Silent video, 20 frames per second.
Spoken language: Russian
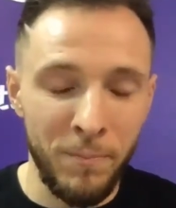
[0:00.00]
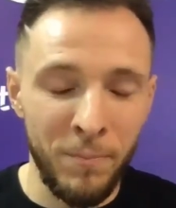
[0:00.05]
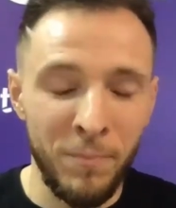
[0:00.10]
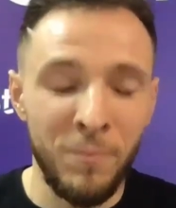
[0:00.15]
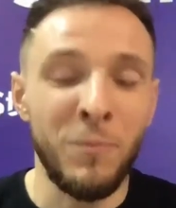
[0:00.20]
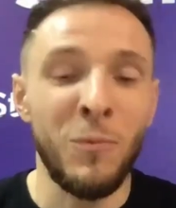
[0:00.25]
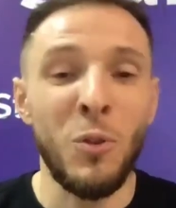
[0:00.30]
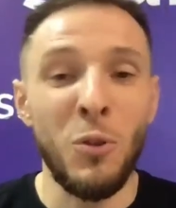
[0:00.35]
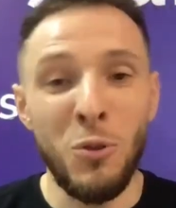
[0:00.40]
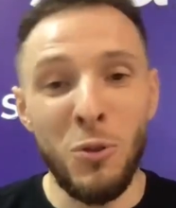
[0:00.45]

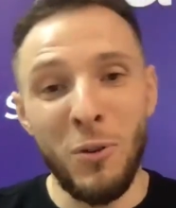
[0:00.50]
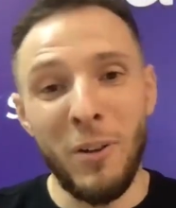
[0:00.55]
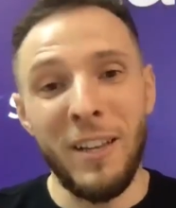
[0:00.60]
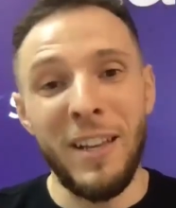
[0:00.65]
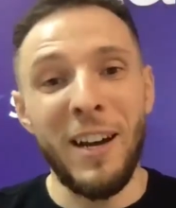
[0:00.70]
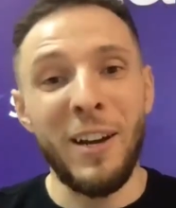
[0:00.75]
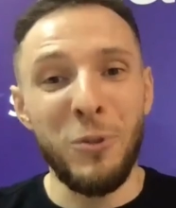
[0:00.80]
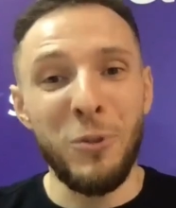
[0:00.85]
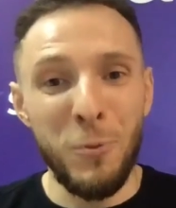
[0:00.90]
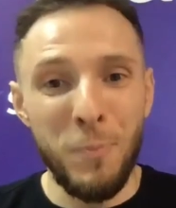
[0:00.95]
Ну что, я
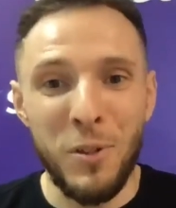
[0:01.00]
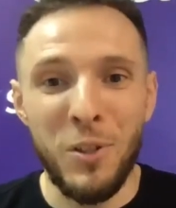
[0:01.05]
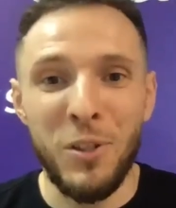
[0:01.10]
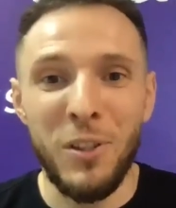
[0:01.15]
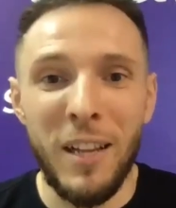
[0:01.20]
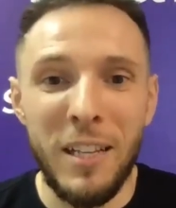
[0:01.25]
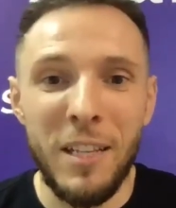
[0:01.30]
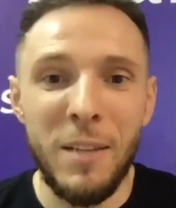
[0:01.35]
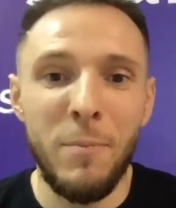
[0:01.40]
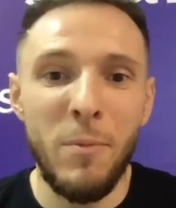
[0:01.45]
хочу пожелать
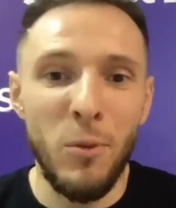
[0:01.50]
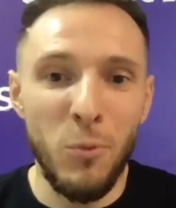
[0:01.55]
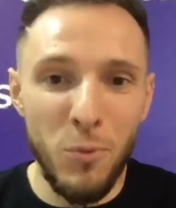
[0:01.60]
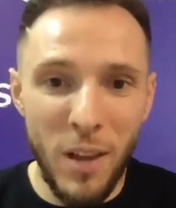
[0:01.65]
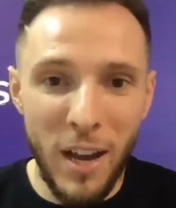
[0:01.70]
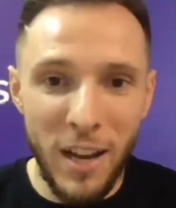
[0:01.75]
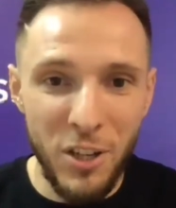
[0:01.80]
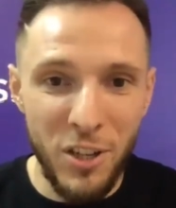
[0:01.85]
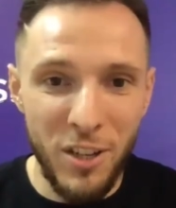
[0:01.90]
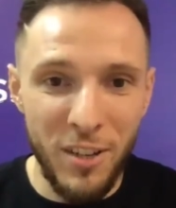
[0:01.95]
тебе
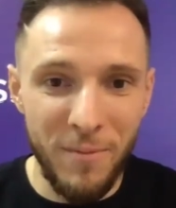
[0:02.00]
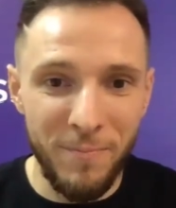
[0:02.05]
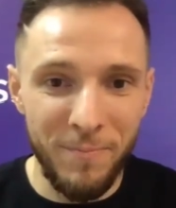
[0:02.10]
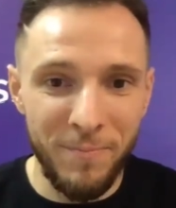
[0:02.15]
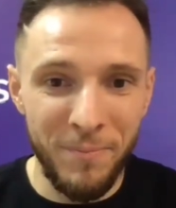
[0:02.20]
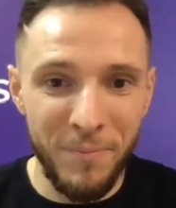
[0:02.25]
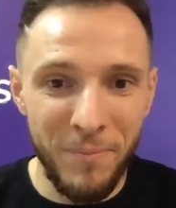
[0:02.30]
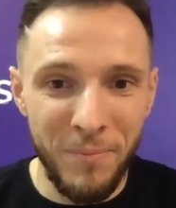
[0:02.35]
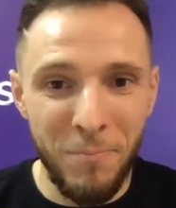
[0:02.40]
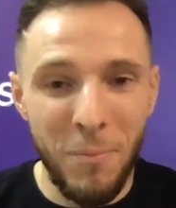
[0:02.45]
удачи,
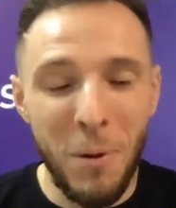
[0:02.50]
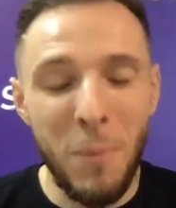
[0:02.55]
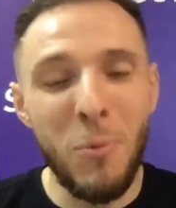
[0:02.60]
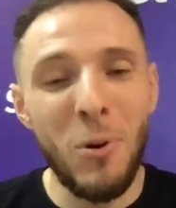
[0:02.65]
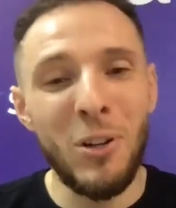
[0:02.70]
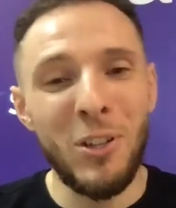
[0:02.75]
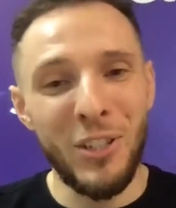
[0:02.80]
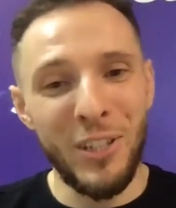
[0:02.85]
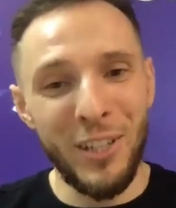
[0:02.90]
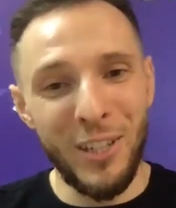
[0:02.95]

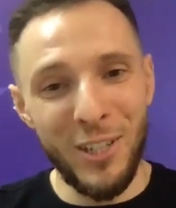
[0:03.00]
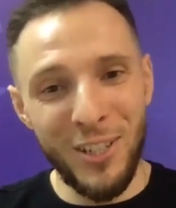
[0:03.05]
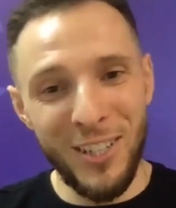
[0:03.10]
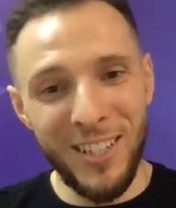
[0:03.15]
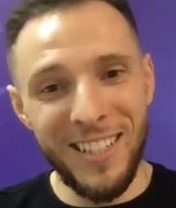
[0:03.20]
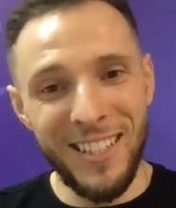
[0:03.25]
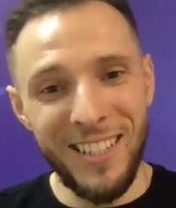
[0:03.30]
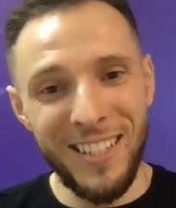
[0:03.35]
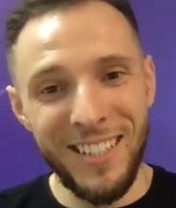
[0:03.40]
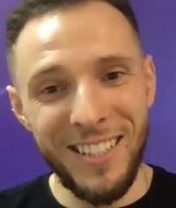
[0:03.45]
побольше
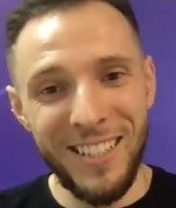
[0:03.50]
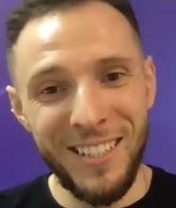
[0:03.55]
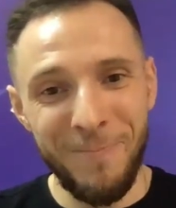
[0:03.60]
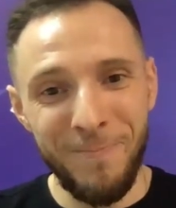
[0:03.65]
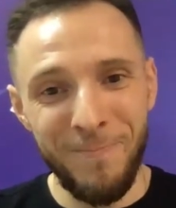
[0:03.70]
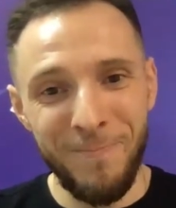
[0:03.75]
решительности.